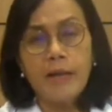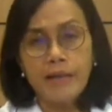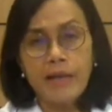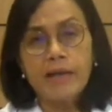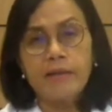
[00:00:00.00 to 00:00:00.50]

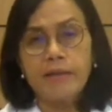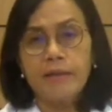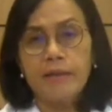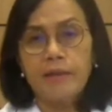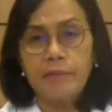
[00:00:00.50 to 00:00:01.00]
Banyak
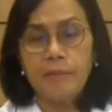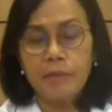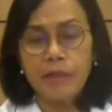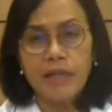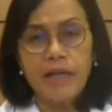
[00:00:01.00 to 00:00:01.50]
eh,
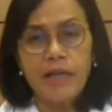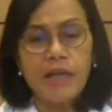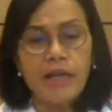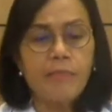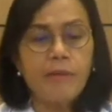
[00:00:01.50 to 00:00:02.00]
pemerintah
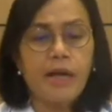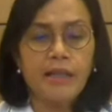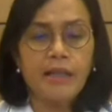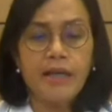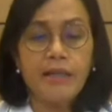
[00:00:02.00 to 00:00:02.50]
daerah
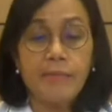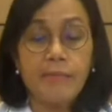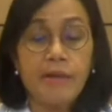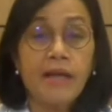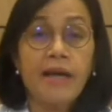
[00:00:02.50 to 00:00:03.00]
mengatakan
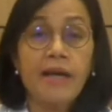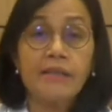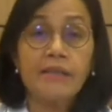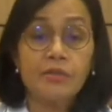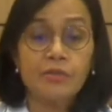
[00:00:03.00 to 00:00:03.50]
ya mereka
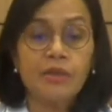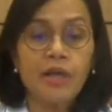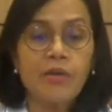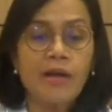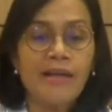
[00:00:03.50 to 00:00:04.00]
akan
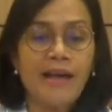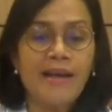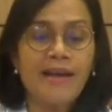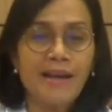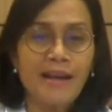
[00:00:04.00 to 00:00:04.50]
rekrut kalau ada
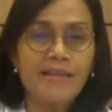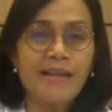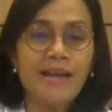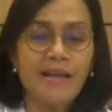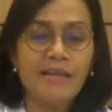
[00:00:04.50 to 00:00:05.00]
anggarannya